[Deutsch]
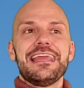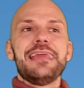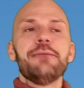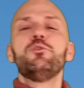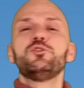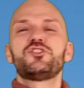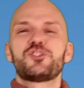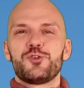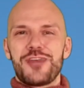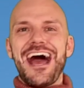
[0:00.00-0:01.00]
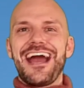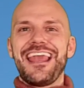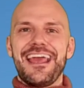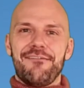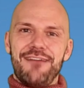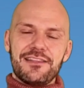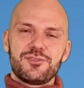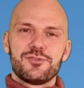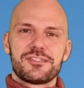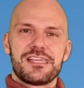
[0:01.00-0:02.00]
emotionale
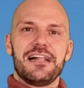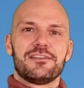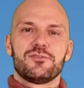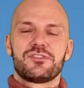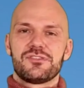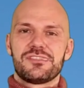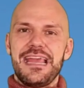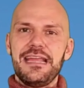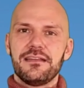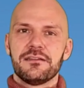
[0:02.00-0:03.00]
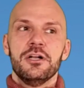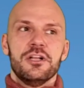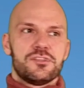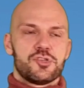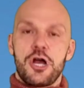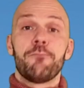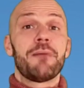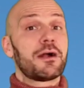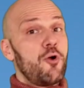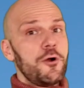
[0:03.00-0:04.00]
Erwartungshaltung zu senken, zu schauen,
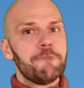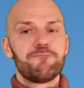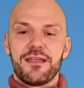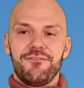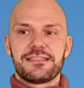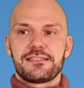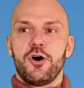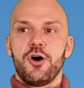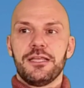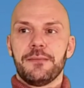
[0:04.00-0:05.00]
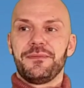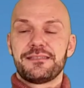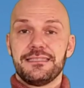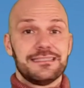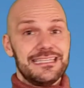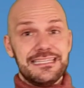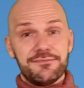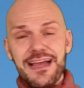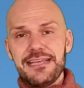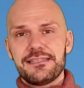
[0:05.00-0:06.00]
mal gucken, was da heute passiert. Ich
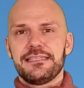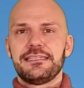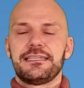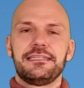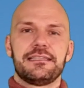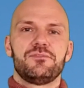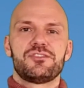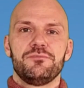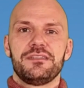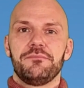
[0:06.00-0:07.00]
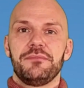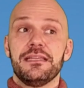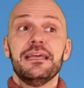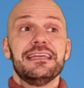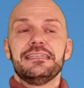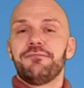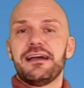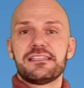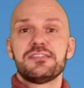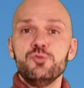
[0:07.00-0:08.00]
weiß, ich kriege den zum Termin. Ich
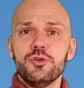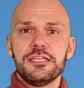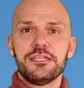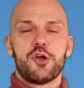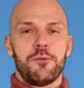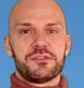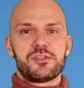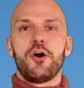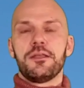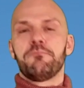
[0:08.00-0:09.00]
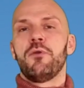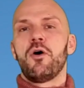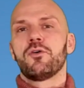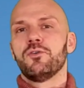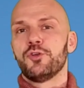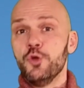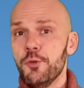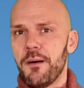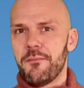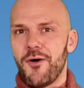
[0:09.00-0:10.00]
weiß nur nicht, ob es heute Morgen oder
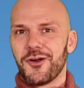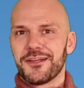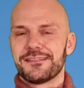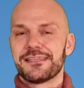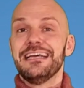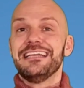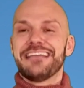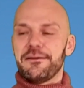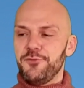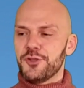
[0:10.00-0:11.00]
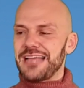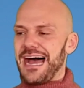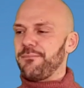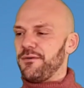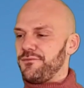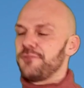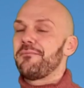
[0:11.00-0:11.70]
übermorgen ist. Der wird aber von